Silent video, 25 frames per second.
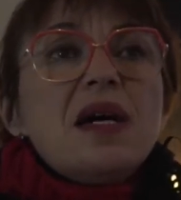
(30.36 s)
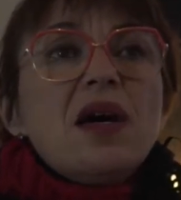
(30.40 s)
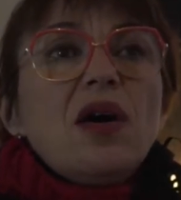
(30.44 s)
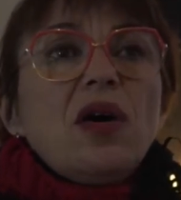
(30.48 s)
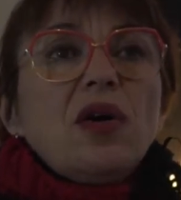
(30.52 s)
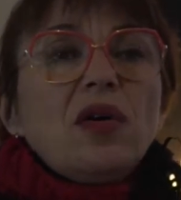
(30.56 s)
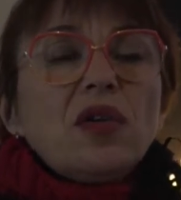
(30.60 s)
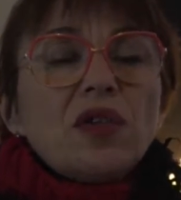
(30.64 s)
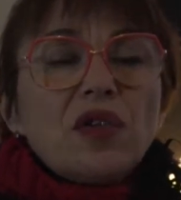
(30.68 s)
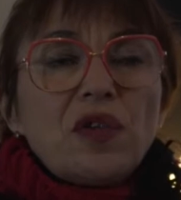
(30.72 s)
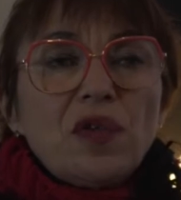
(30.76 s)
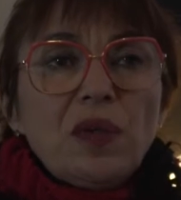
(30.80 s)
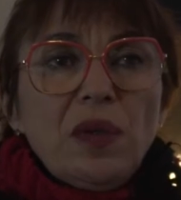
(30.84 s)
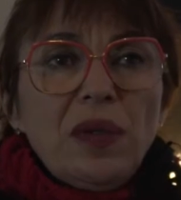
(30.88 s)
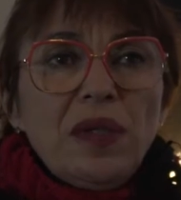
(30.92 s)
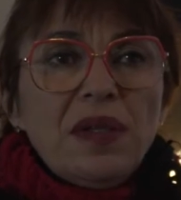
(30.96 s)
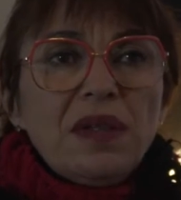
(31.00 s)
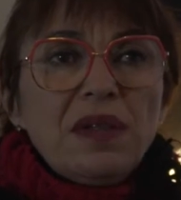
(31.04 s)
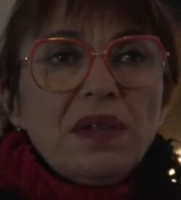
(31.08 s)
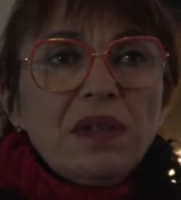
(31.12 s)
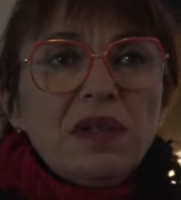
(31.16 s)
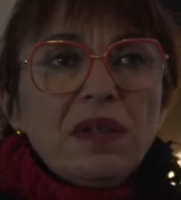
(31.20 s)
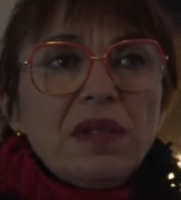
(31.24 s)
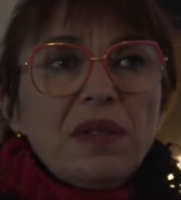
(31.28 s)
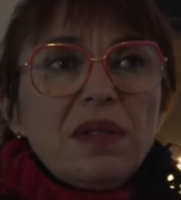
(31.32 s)

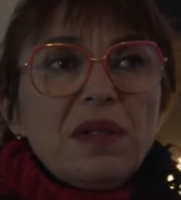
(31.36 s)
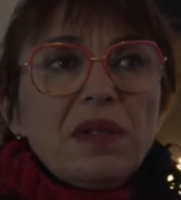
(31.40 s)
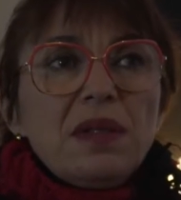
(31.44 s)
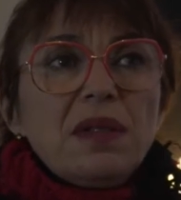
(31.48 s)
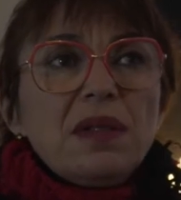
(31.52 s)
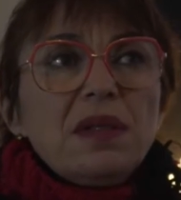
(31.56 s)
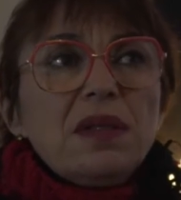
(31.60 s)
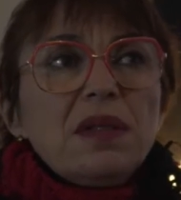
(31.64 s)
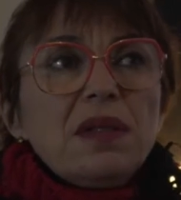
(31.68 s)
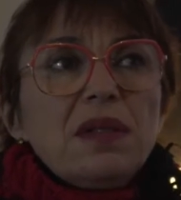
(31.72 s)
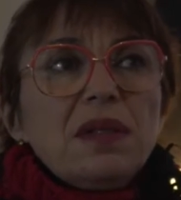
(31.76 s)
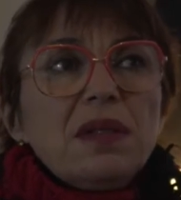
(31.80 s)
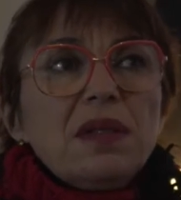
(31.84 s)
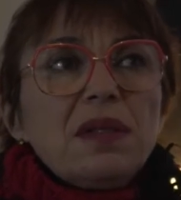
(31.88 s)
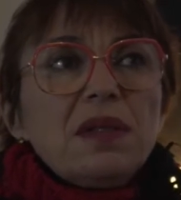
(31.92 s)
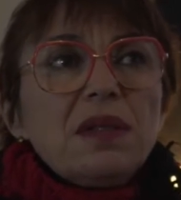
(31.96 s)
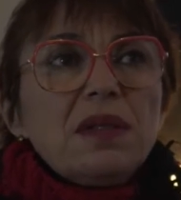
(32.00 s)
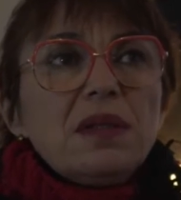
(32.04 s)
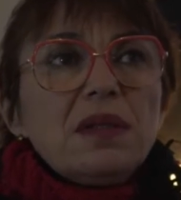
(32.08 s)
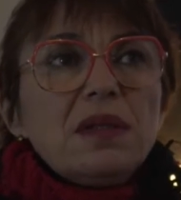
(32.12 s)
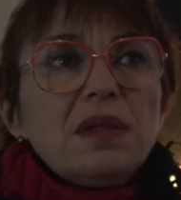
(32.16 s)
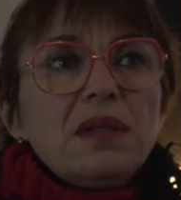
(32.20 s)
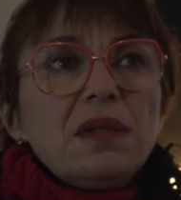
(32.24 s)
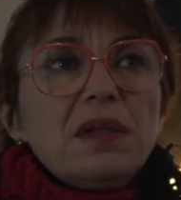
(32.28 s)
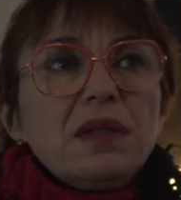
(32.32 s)
Ensuite,
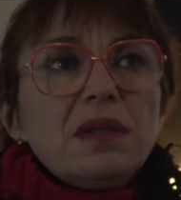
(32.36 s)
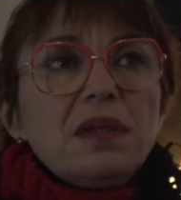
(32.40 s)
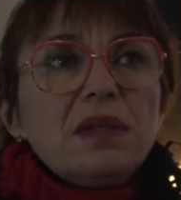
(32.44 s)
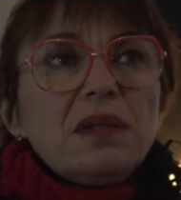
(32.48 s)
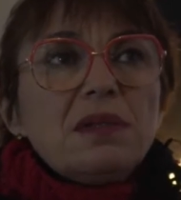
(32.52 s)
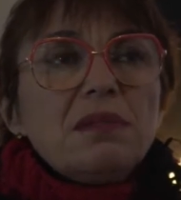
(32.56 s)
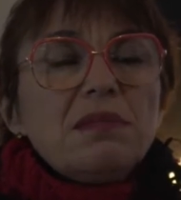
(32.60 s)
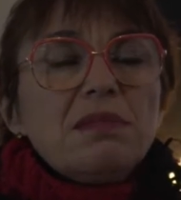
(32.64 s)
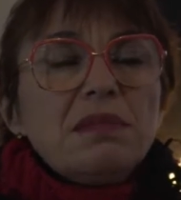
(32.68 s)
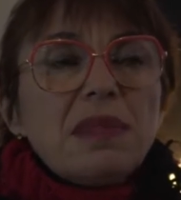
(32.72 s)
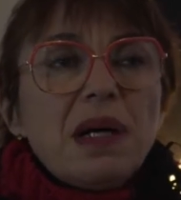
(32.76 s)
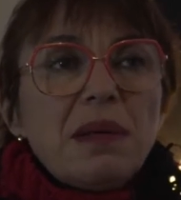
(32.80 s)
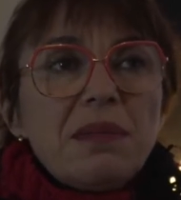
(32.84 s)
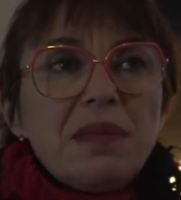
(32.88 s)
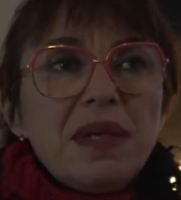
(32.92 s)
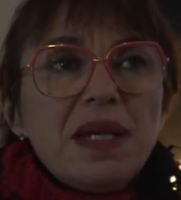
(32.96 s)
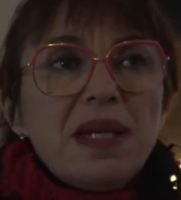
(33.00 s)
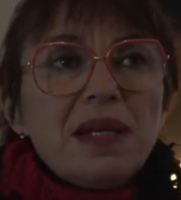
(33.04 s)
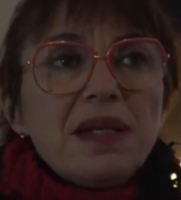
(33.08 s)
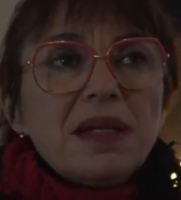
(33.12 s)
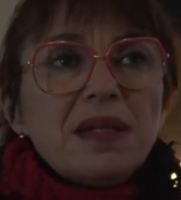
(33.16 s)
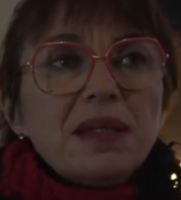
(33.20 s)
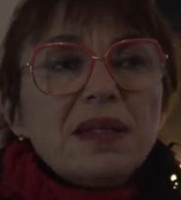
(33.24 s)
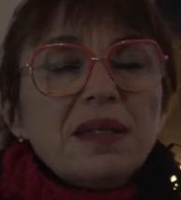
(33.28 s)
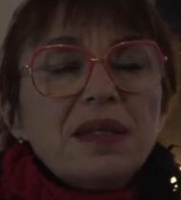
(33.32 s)
euh, Ma
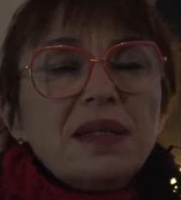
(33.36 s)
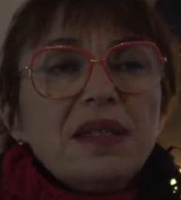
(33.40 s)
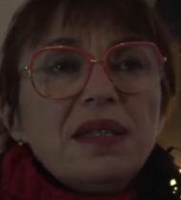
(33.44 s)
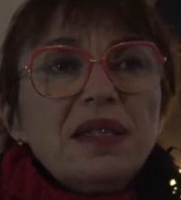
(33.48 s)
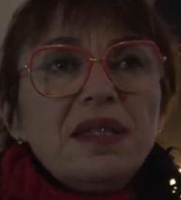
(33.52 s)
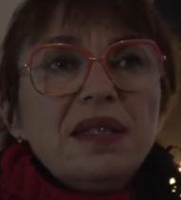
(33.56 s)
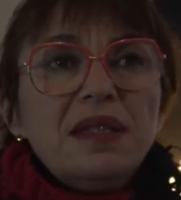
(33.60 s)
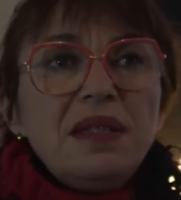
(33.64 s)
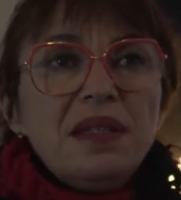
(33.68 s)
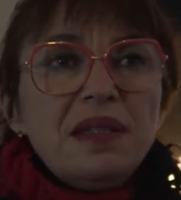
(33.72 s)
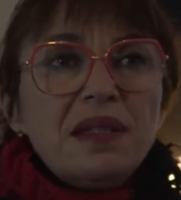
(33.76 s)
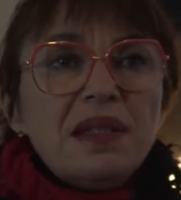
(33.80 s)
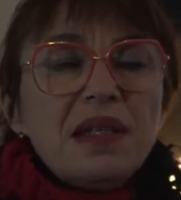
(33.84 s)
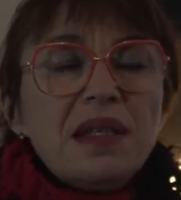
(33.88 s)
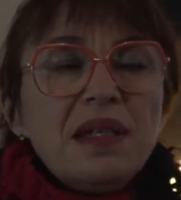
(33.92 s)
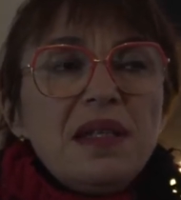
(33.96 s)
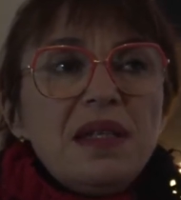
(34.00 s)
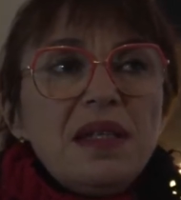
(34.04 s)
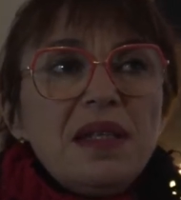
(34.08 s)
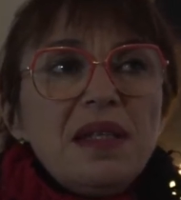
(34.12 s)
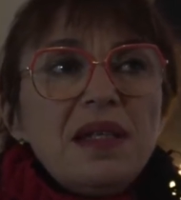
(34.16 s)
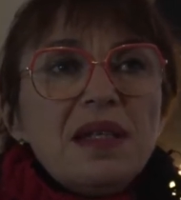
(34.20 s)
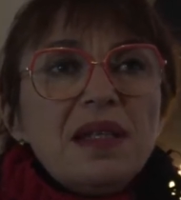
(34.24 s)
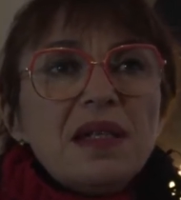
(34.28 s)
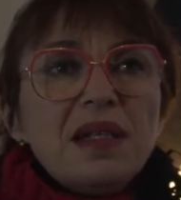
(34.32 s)
mère est
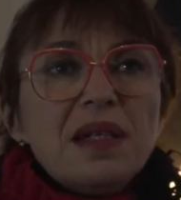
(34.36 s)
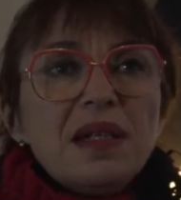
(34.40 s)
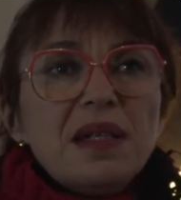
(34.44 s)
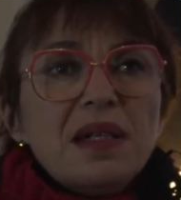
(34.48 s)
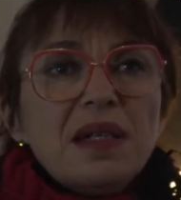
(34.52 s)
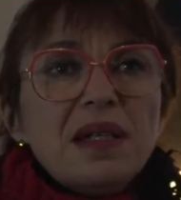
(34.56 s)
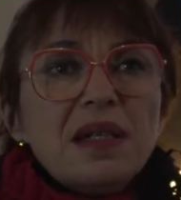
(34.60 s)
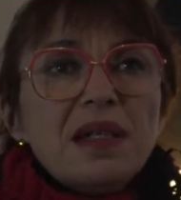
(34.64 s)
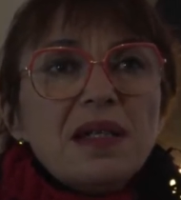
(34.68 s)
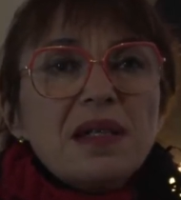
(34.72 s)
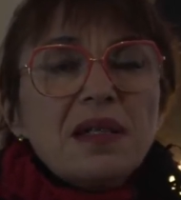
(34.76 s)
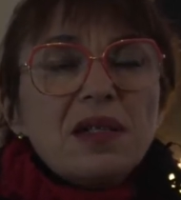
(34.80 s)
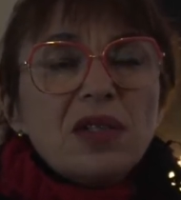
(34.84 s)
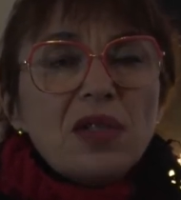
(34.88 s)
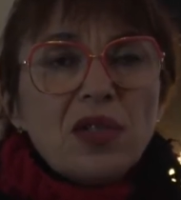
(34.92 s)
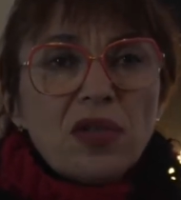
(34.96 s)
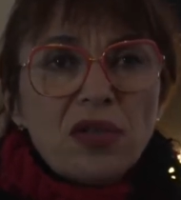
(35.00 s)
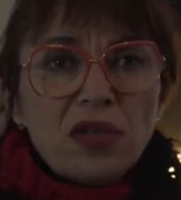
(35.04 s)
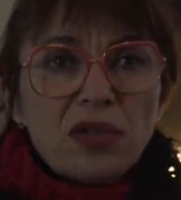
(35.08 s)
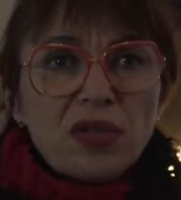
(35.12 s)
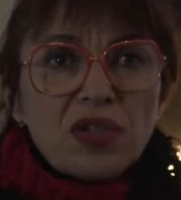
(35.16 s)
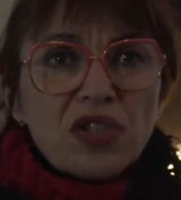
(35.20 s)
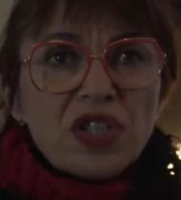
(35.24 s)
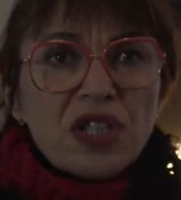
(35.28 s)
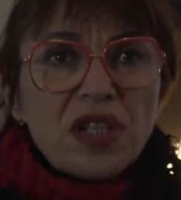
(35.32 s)
décédée
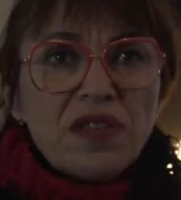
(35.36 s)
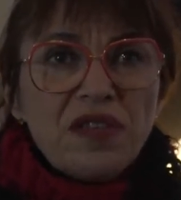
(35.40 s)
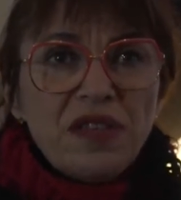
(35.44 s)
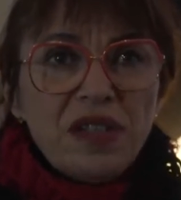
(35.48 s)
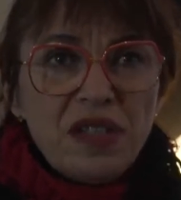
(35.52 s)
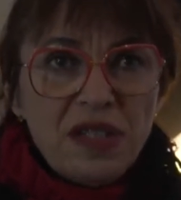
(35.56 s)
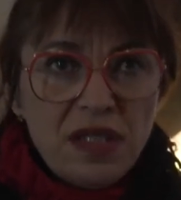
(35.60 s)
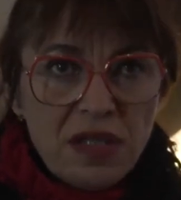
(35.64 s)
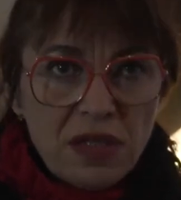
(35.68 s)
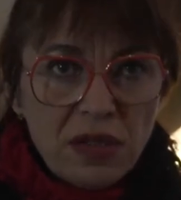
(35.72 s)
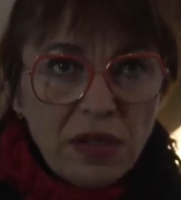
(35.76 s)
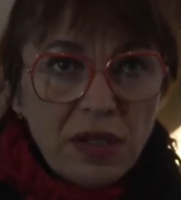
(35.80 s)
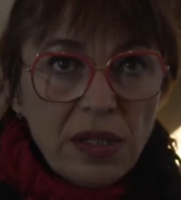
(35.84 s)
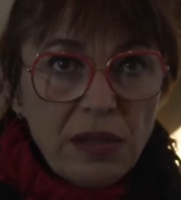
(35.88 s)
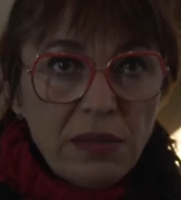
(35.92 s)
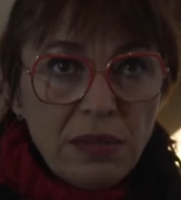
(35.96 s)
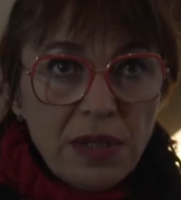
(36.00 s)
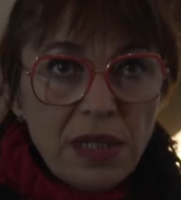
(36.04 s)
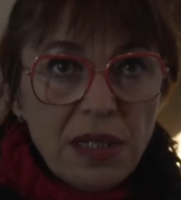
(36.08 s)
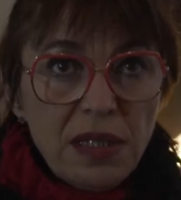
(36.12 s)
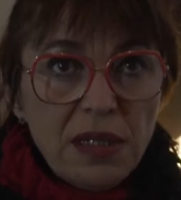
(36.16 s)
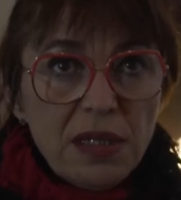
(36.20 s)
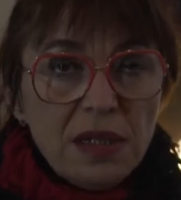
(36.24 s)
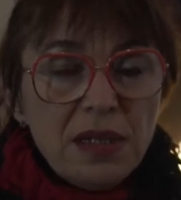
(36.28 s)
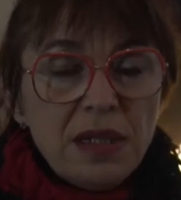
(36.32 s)
quand j'avais 10 ans et
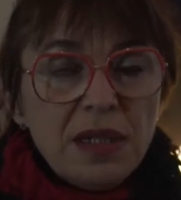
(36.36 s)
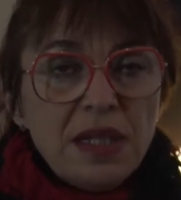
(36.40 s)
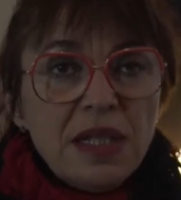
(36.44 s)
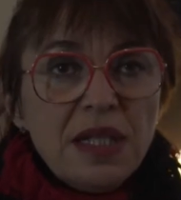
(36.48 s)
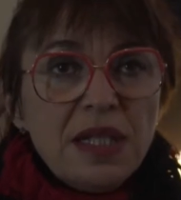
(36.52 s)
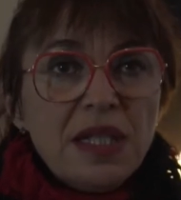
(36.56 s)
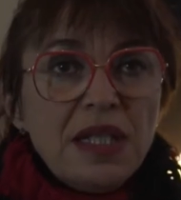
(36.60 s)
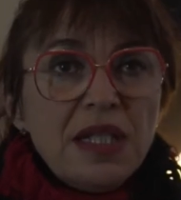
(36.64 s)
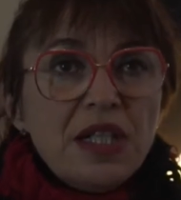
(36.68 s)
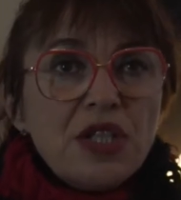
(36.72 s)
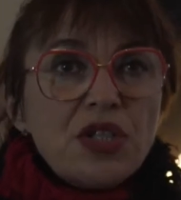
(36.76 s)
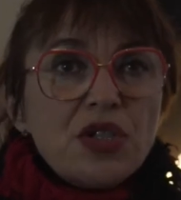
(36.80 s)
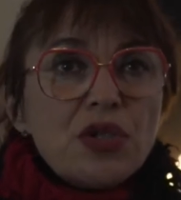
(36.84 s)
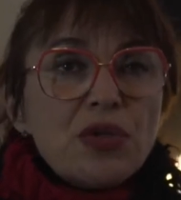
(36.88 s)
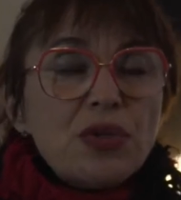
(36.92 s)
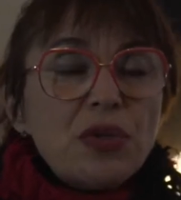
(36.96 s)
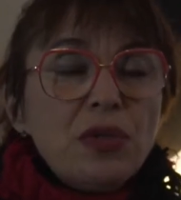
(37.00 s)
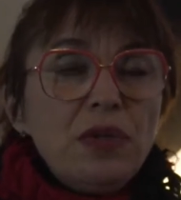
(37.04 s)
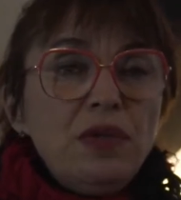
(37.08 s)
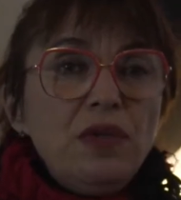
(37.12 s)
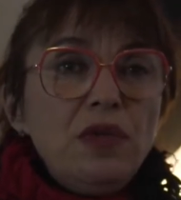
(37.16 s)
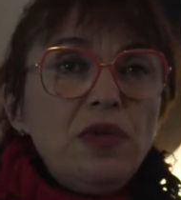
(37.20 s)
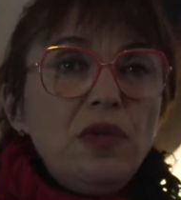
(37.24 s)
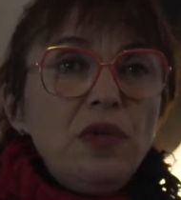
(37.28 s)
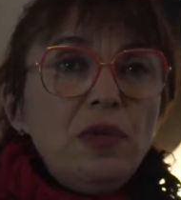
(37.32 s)
demi. Je suis
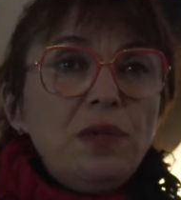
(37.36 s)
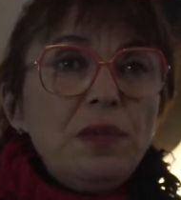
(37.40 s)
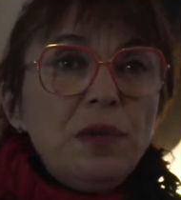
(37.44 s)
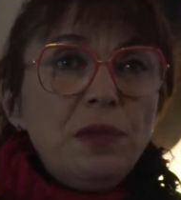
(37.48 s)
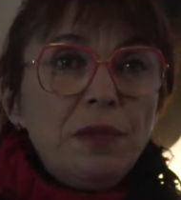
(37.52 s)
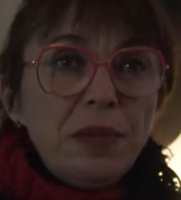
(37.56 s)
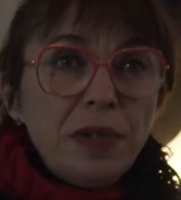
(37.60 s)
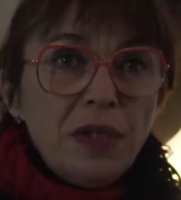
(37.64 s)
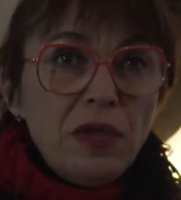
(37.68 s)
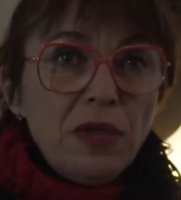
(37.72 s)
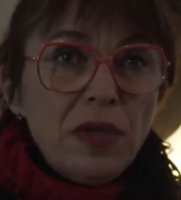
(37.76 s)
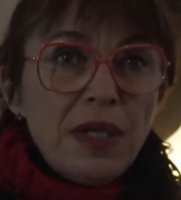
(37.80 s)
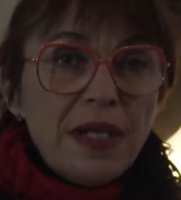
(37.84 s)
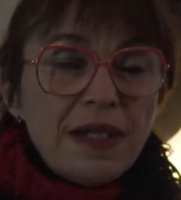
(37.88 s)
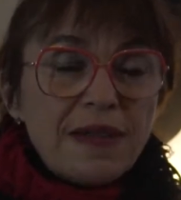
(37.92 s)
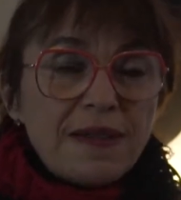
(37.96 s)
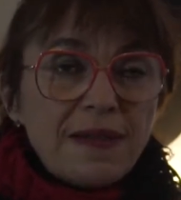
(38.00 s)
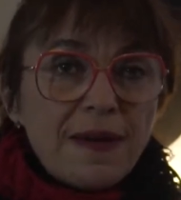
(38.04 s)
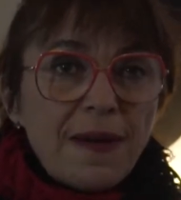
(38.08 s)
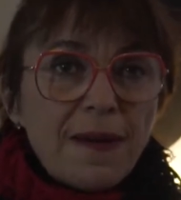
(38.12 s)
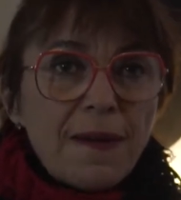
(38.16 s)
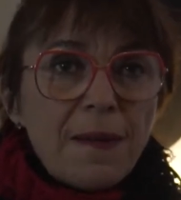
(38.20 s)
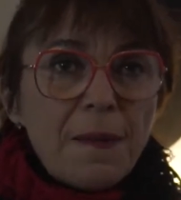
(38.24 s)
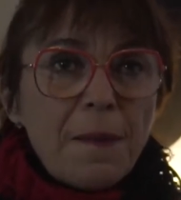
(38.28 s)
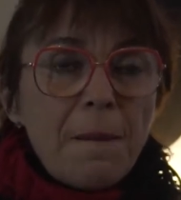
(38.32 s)
devenue pupille de
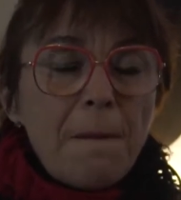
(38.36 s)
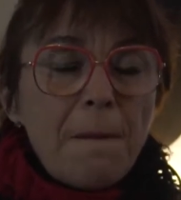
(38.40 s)
l'État.